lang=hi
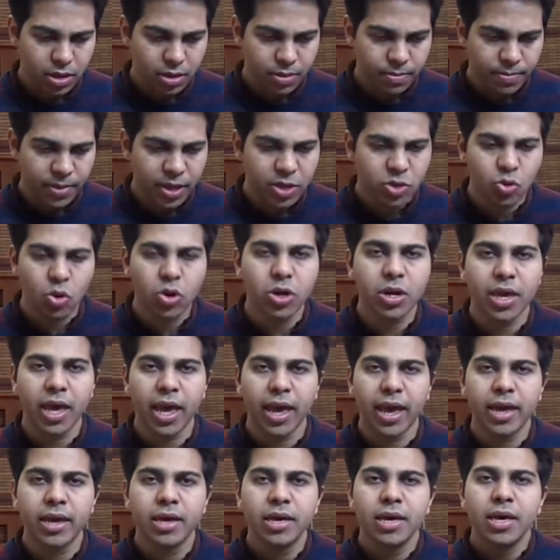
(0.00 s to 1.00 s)
में चुन
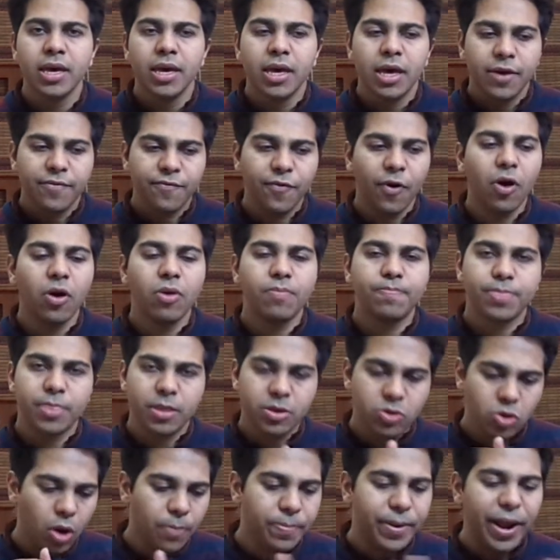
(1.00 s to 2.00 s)
के वो
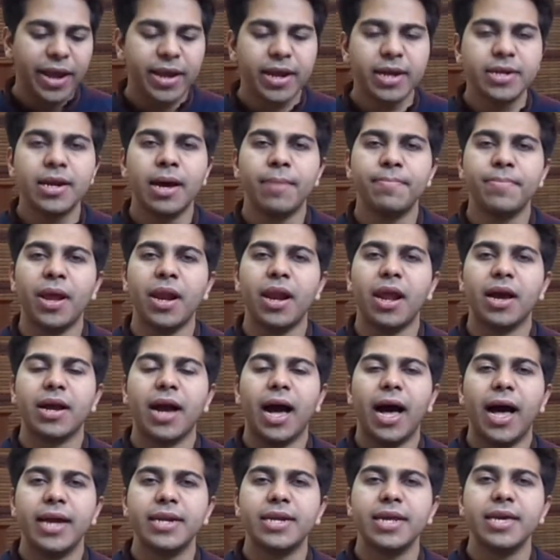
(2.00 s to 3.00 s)
जो ब्रैकेट हमने
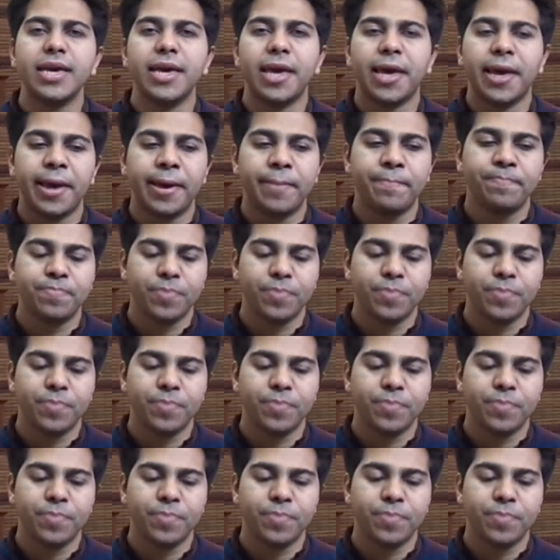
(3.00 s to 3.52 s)
लगा दी है